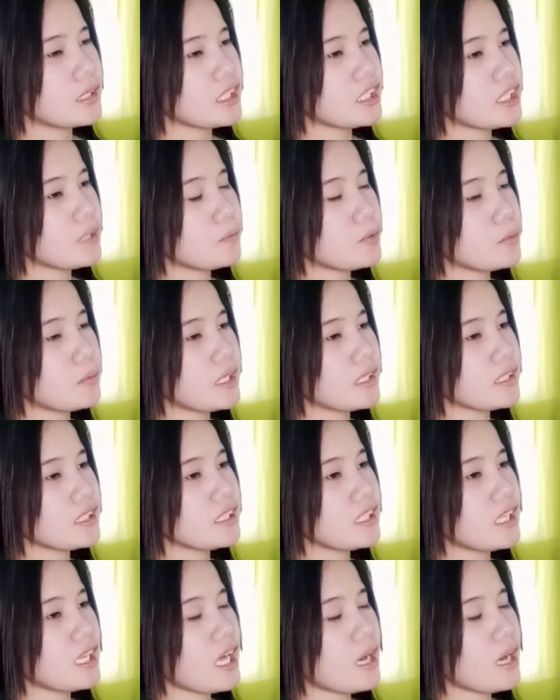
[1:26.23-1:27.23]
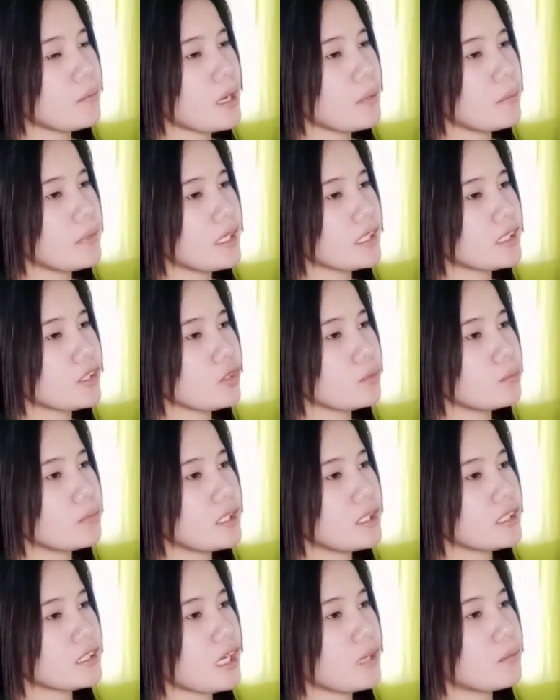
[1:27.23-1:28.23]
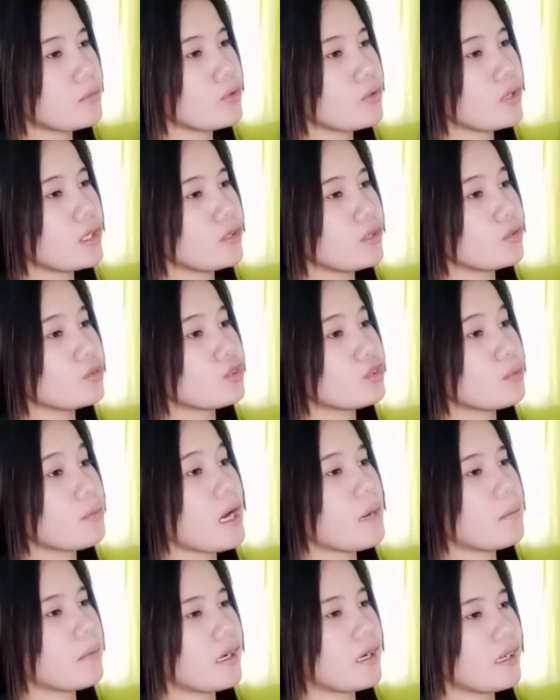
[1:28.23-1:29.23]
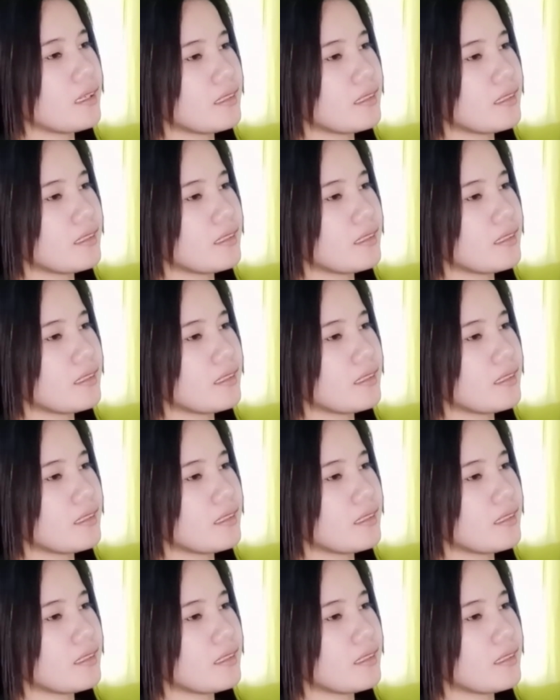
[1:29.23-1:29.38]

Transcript: Okay po ba nila mamaya at ako'y balita mo kung ano tumama.